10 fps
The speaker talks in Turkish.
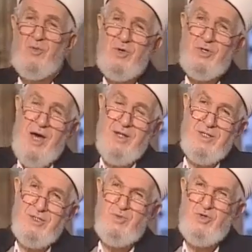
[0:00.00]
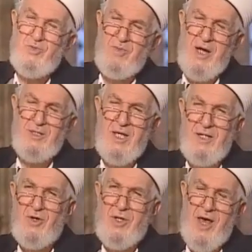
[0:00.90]
öbür kardeşi bu
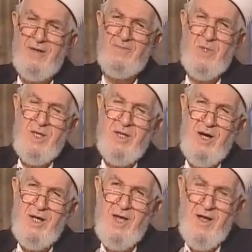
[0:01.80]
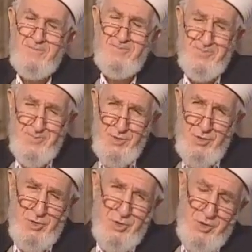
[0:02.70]
bahçeli olan adam
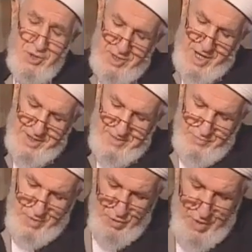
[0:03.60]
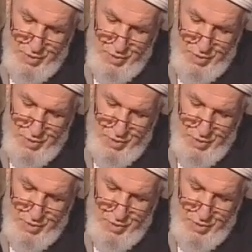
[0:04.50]
konuşuyorlar. Ve huve